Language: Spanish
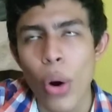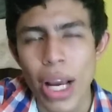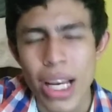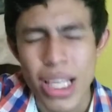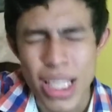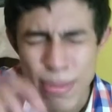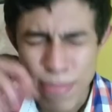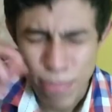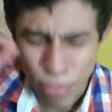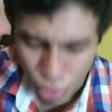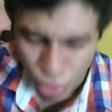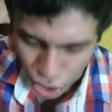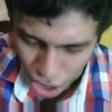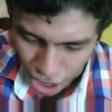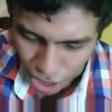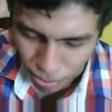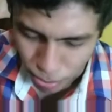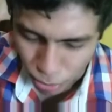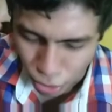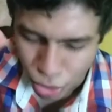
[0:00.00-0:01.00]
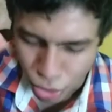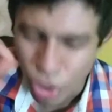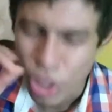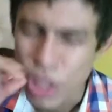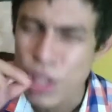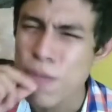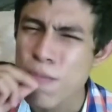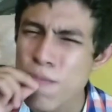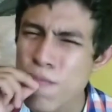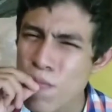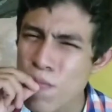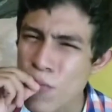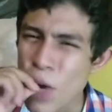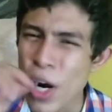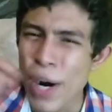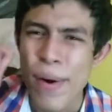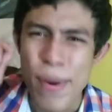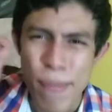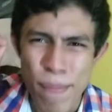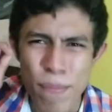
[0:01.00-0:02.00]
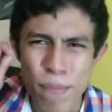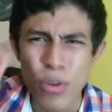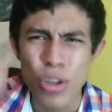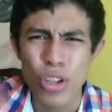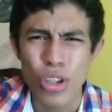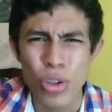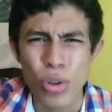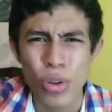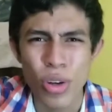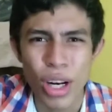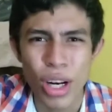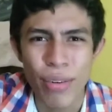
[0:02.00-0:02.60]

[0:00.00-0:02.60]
Es muy hermoso, es muy chulo,